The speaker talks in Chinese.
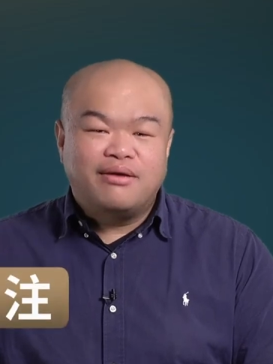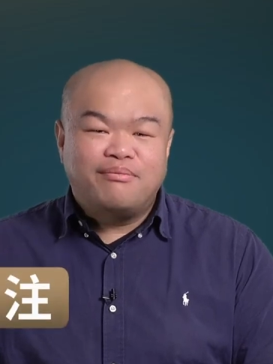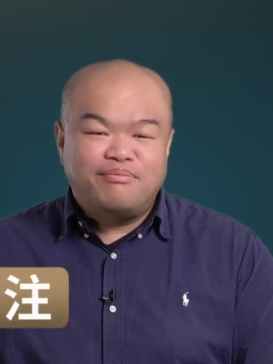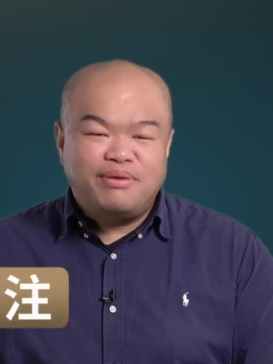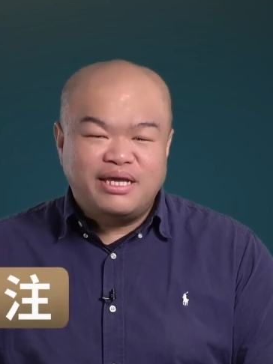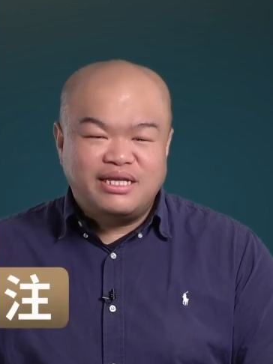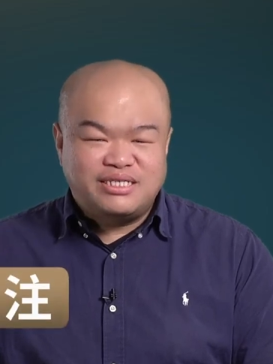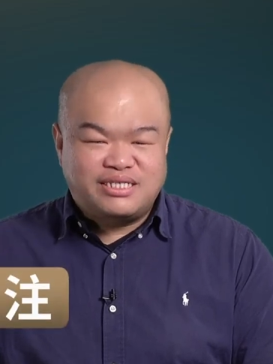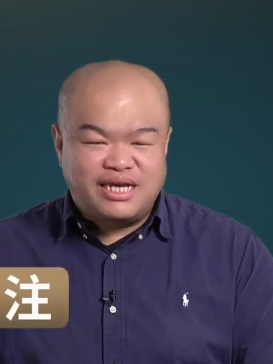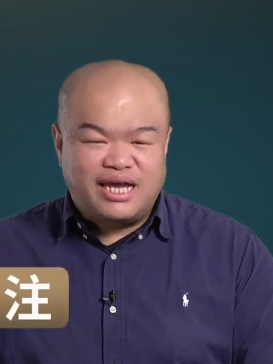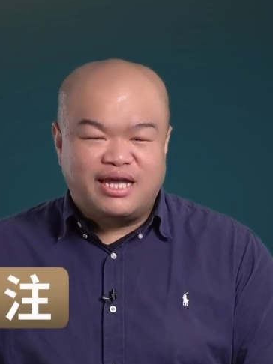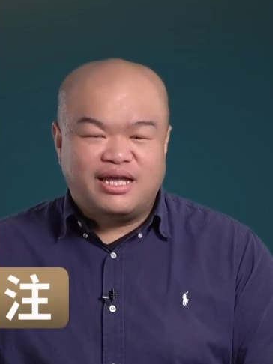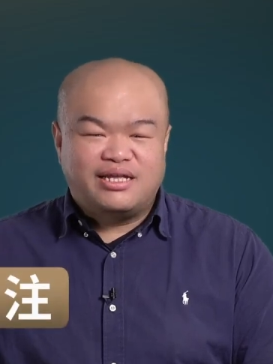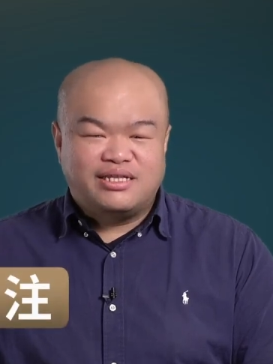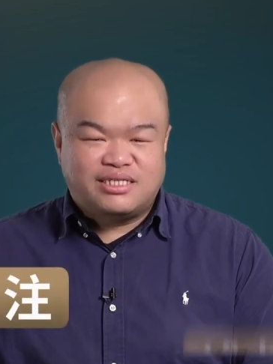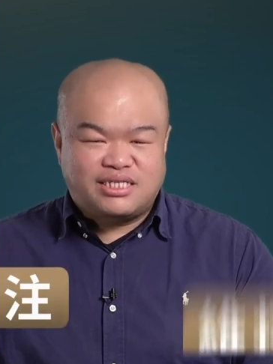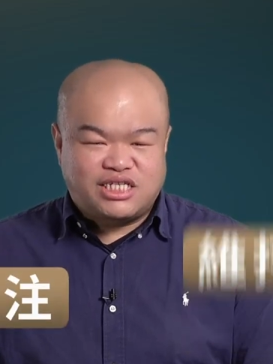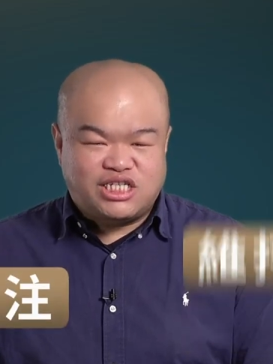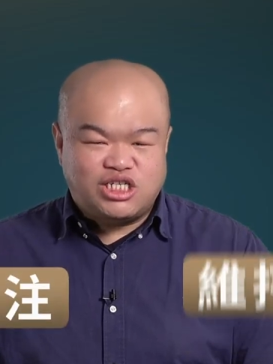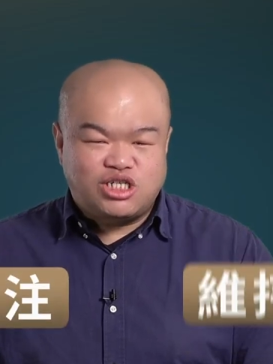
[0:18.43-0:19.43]
并且
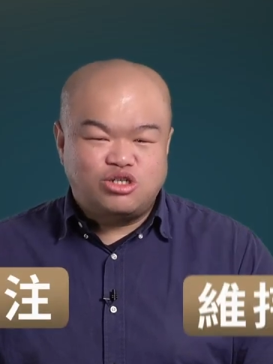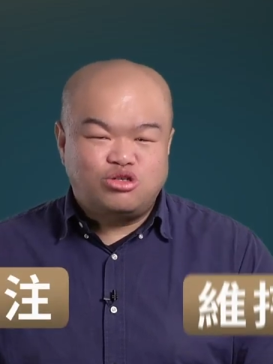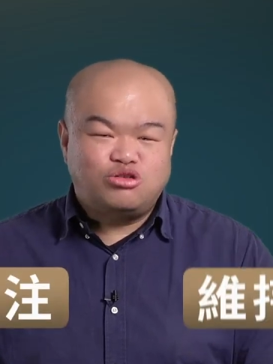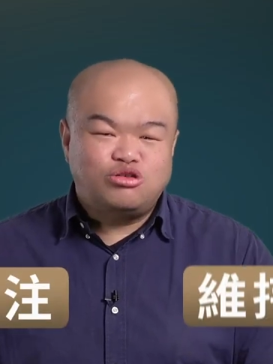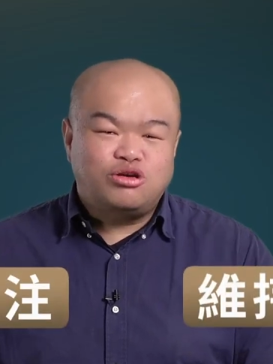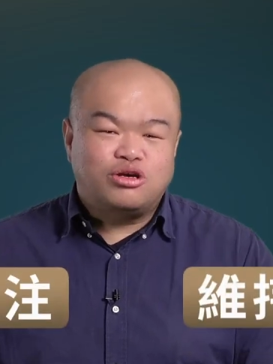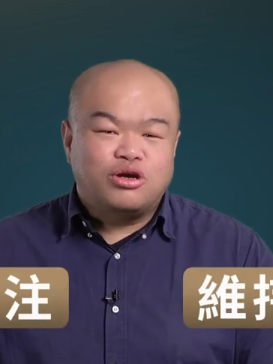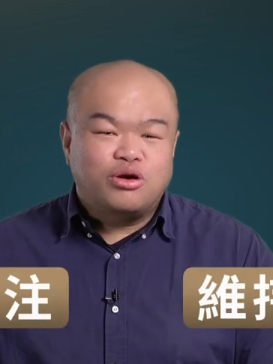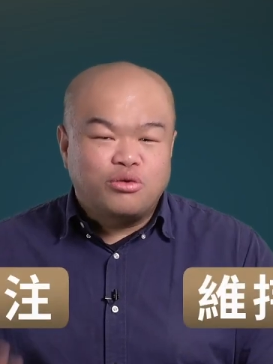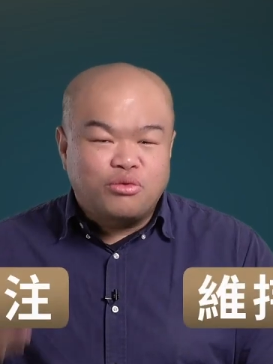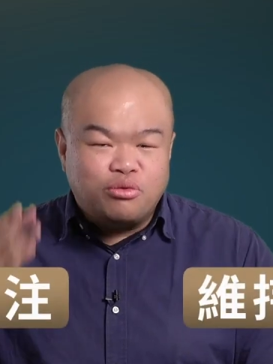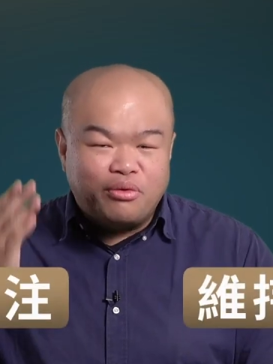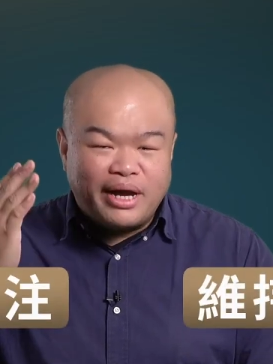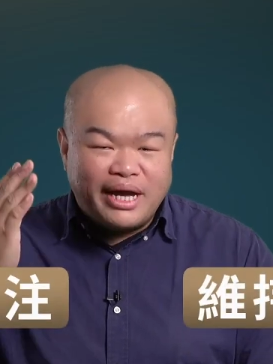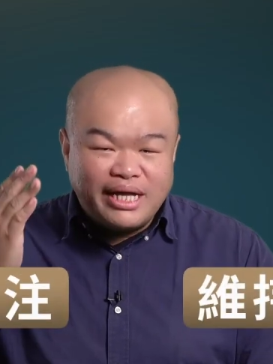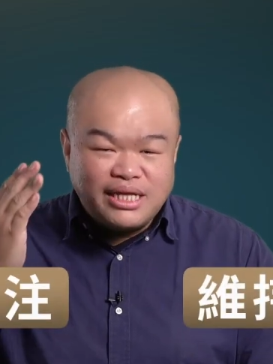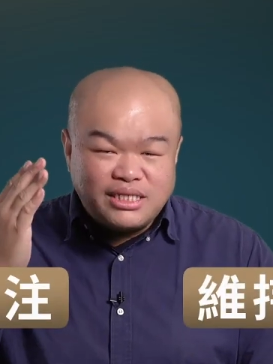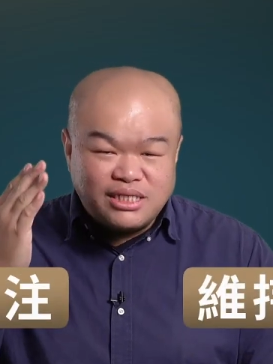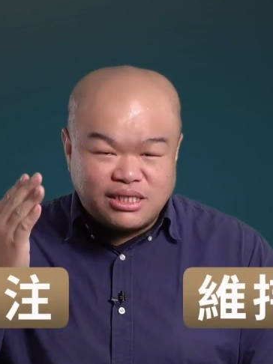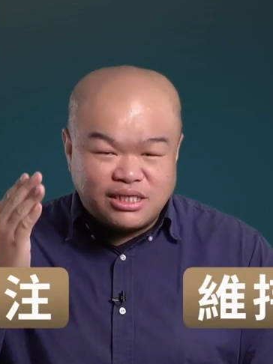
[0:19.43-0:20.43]
持续
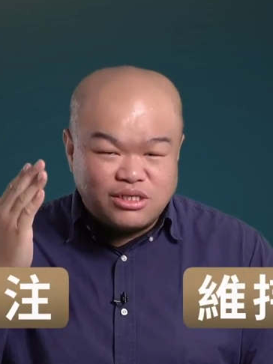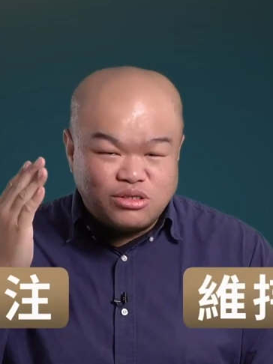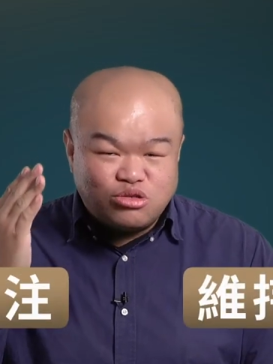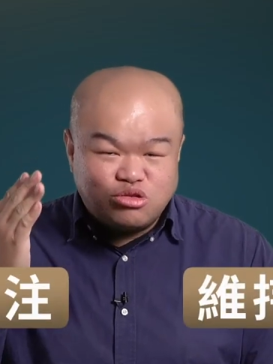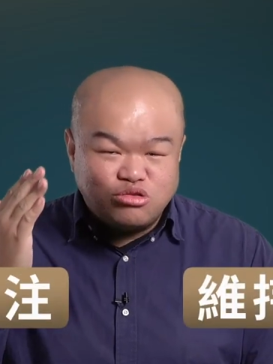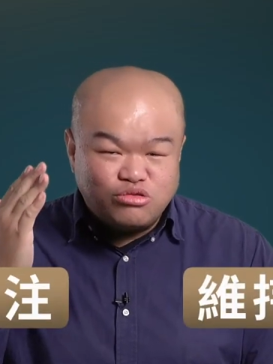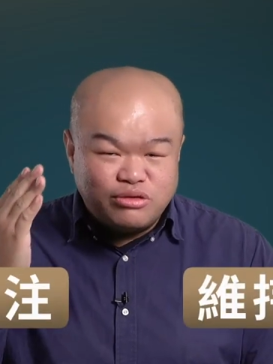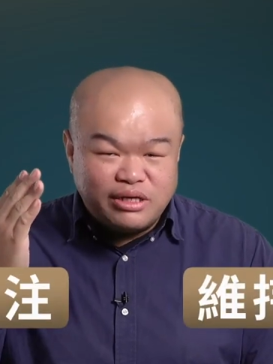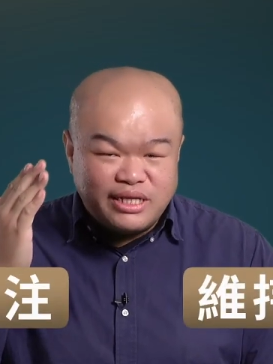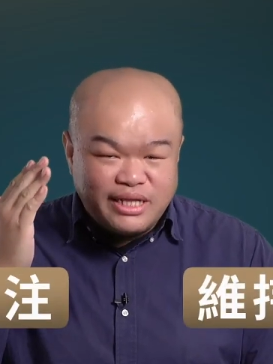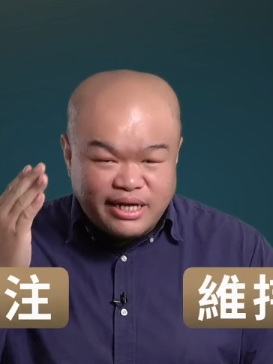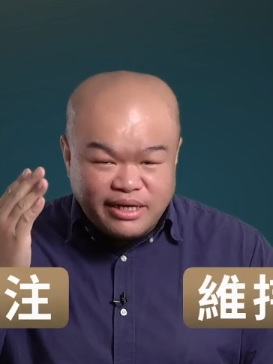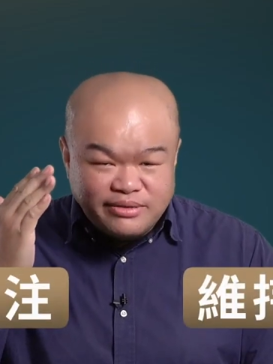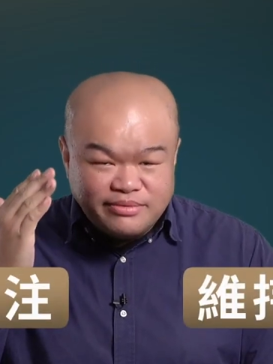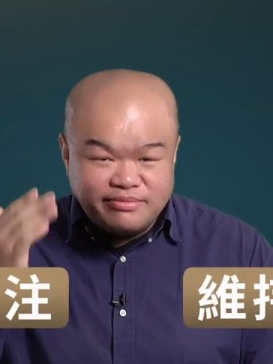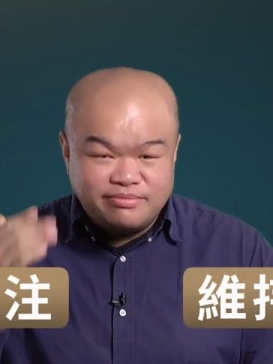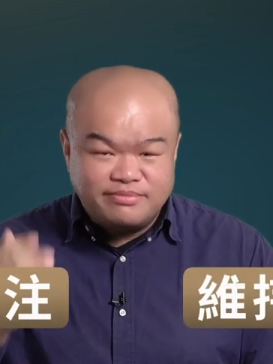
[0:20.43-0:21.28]
维持注意呢？